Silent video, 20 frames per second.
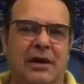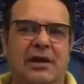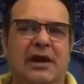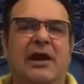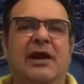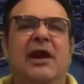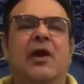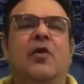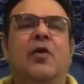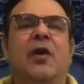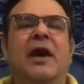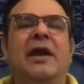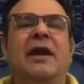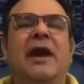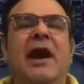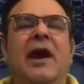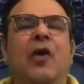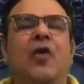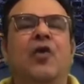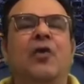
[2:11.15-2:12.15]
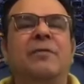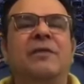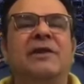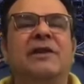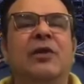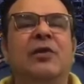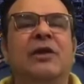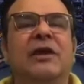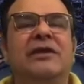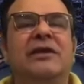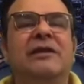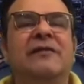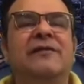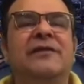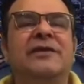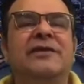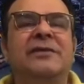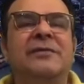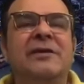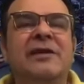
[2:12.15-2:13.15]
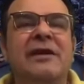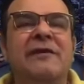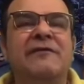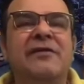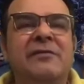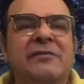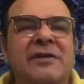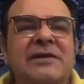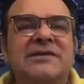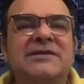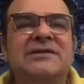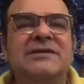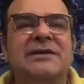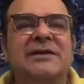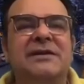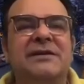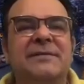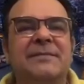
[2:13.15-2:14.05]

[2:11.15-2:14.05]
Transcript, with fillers: لأنه أنهى حكم الدولة الفاطمية في مصر